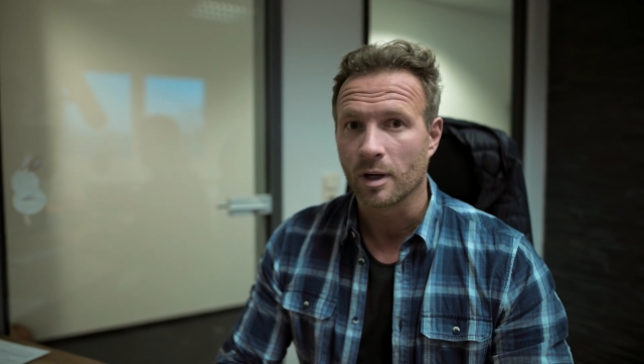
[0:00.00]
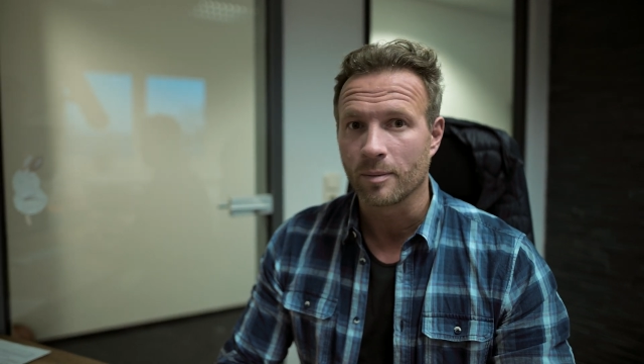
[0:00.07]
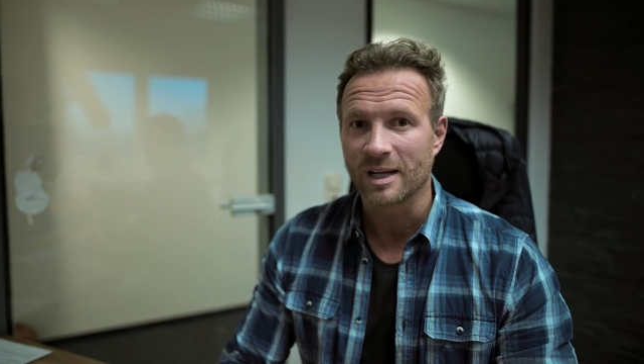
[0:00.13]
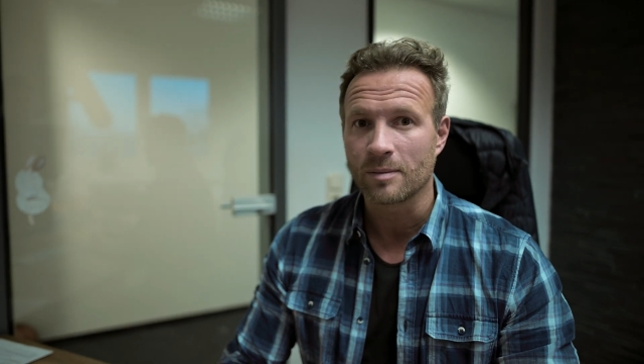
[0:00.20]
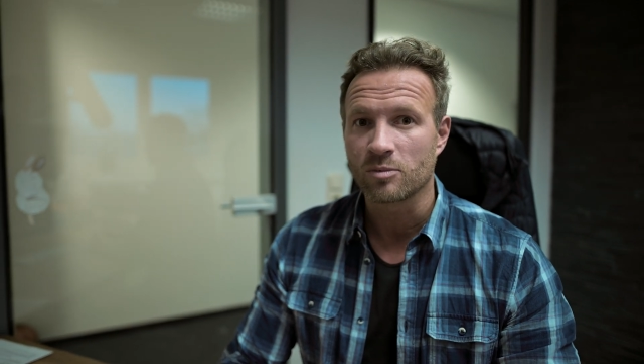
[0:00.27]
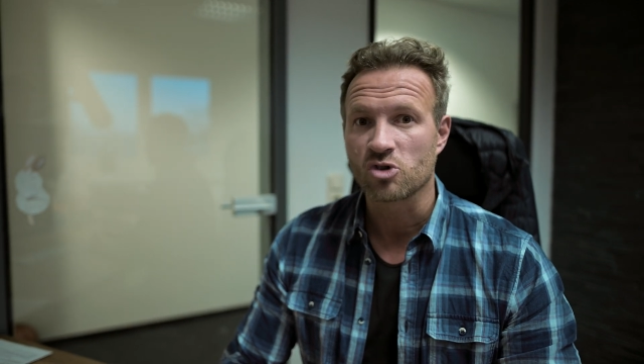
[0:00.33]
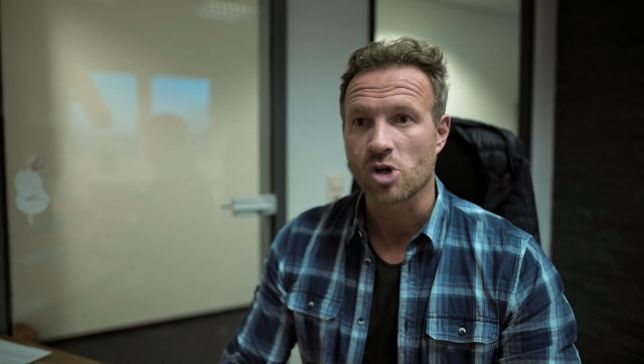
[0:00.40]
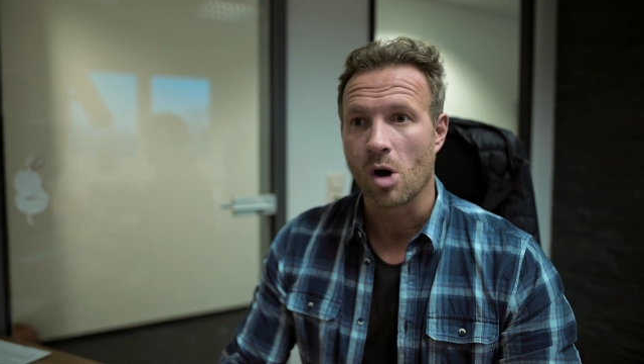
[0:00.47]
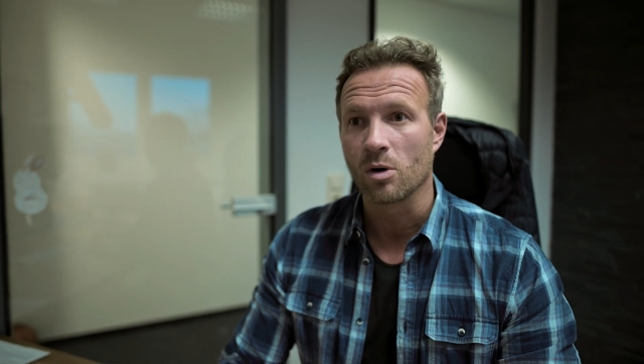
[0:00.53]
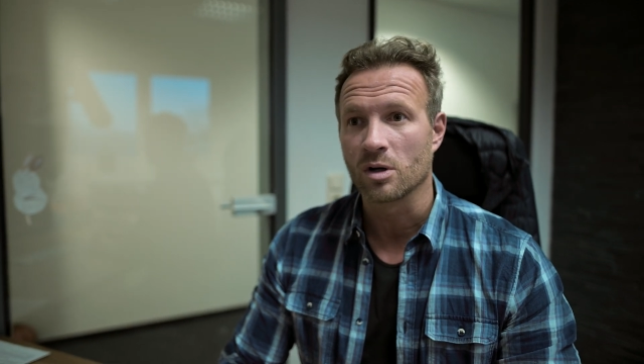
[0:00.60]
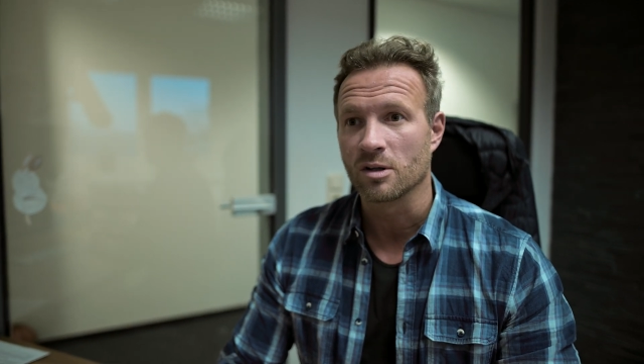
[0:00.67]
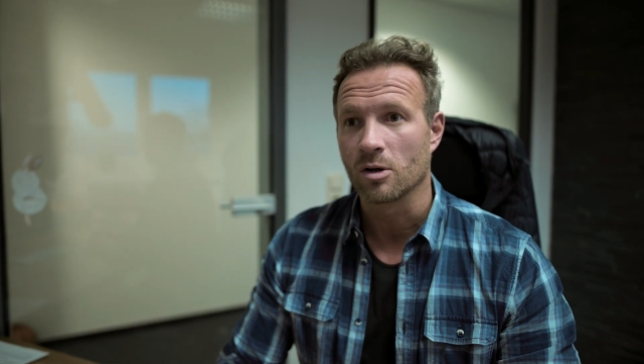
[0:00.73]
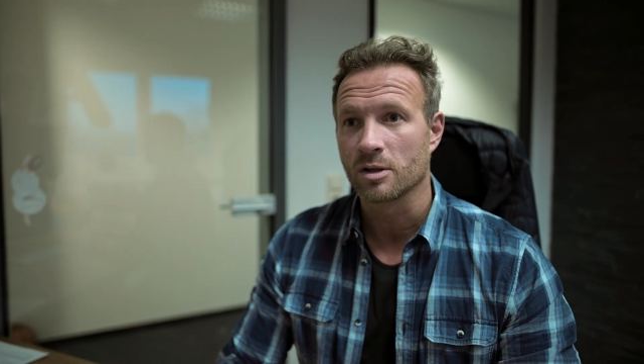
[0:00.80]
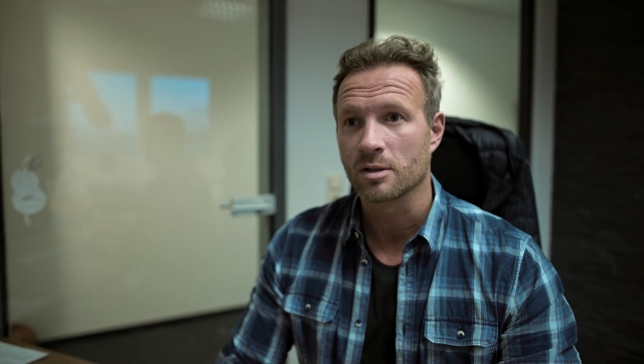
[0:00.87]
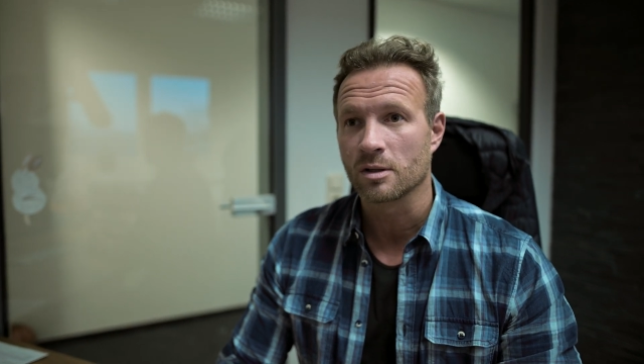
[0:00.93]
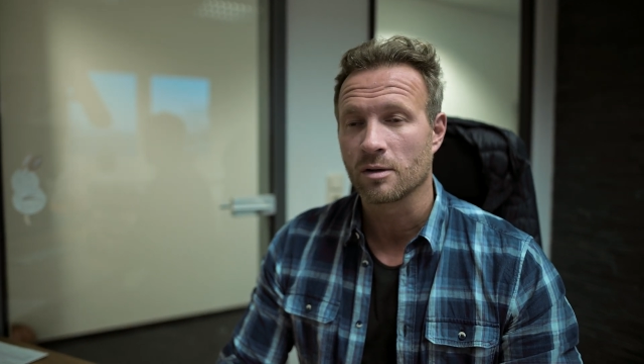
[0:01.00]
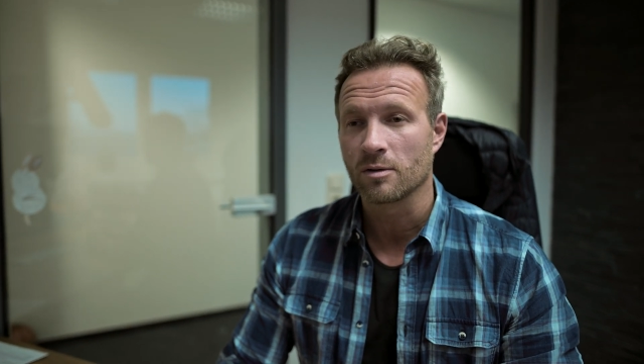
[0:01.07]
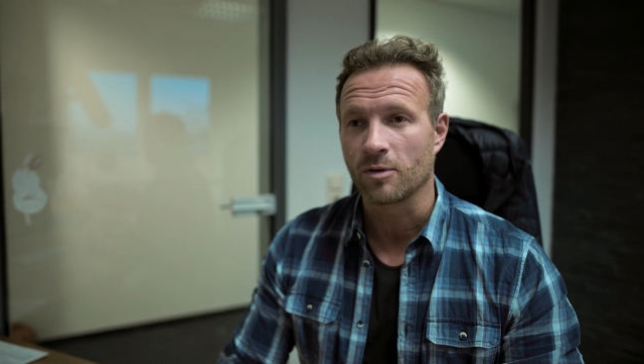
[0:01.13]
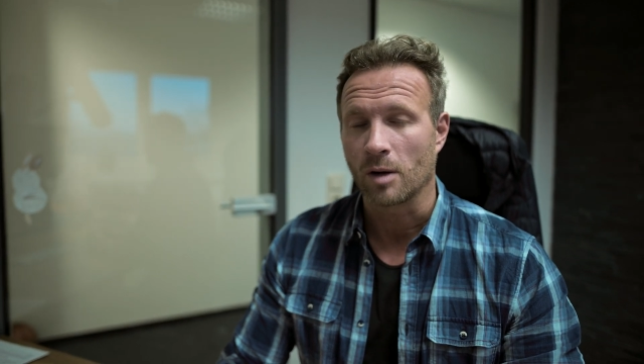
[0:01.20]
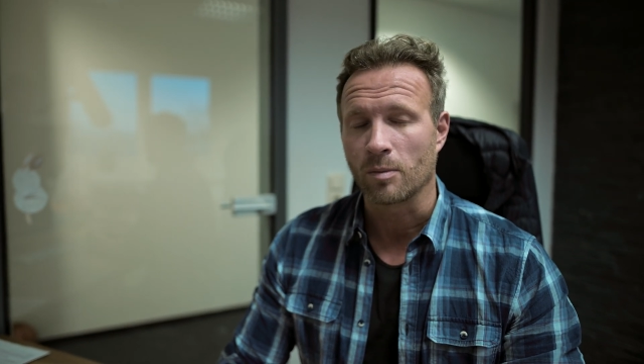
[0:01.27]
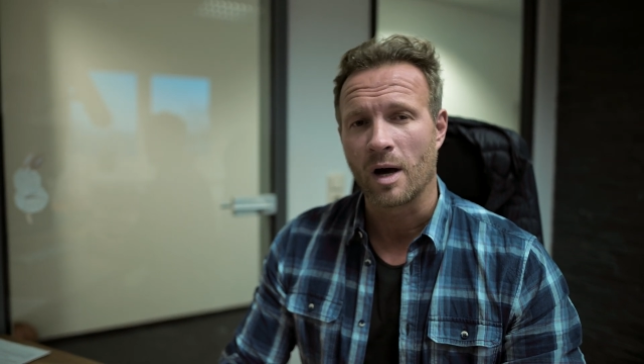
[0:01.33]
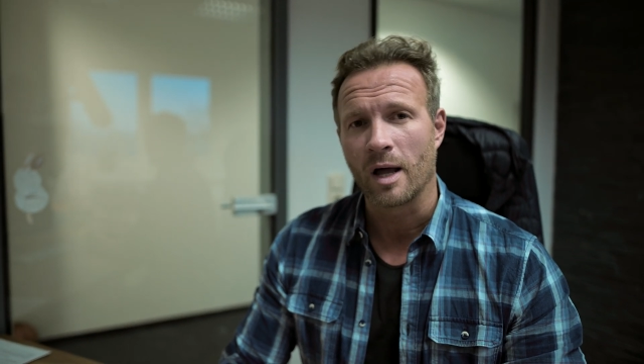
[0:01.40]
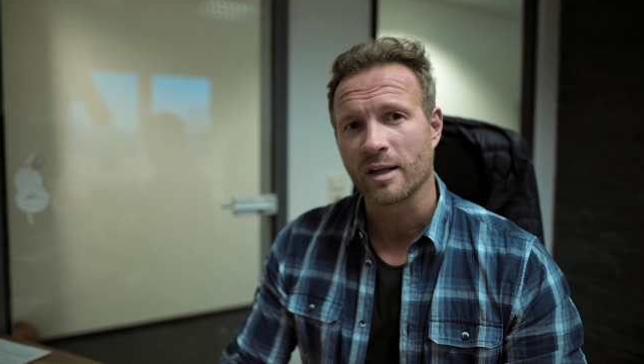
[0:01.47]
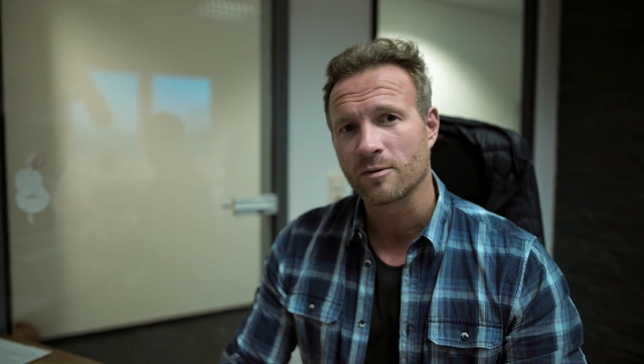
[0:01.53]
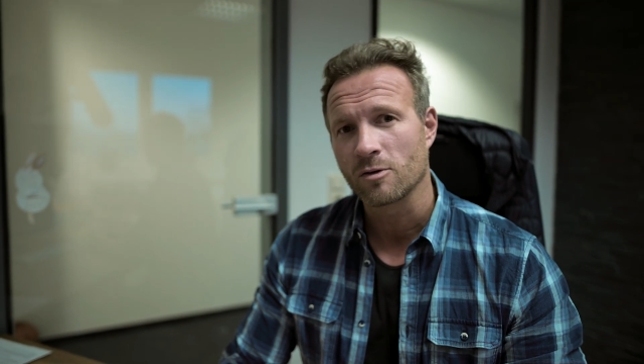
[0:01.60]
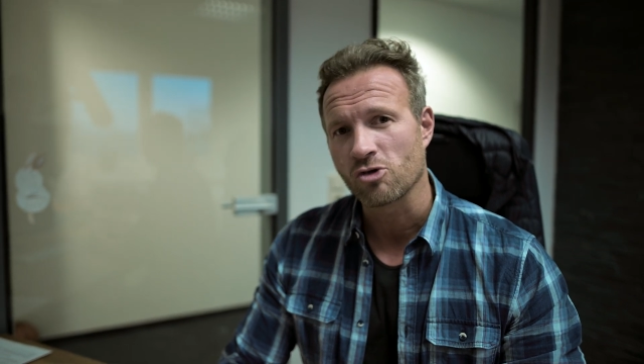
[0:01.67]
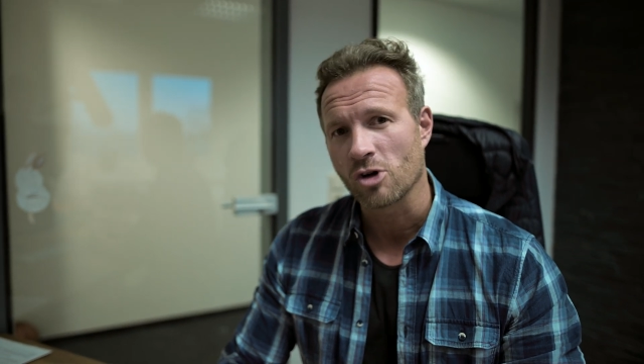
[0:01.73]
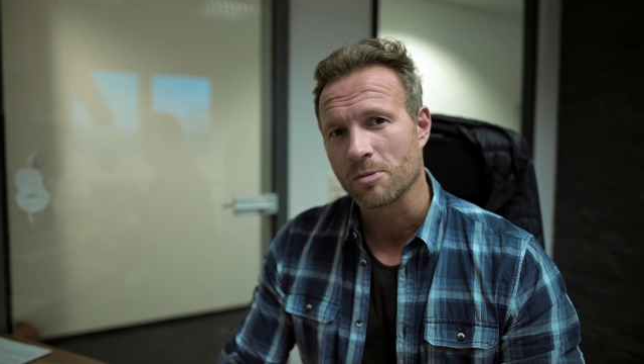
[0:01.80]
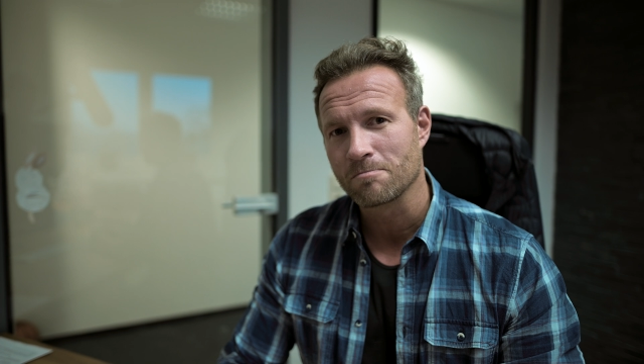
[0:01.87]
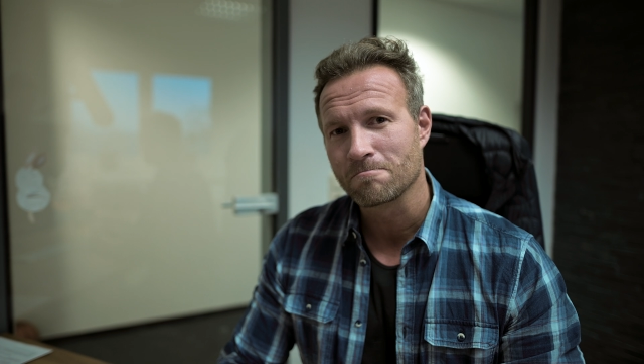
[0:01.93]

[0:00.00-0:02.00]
Aber da gibt es schlauere Leute. Frag mal Alex Fischer.